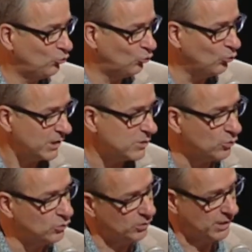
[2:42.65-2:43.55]
toutes les
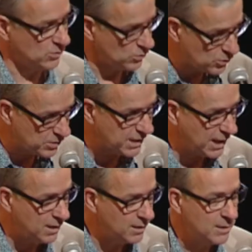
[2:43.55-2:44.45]
structures d'action
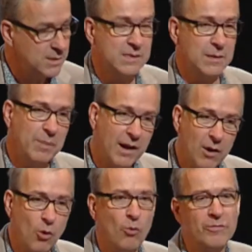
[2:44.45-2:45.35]
sociale, c'est
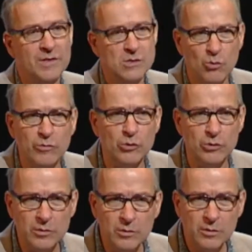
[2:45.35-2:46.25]
pas on fait ce qu'on
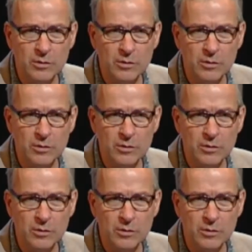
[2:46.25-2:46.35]
veut,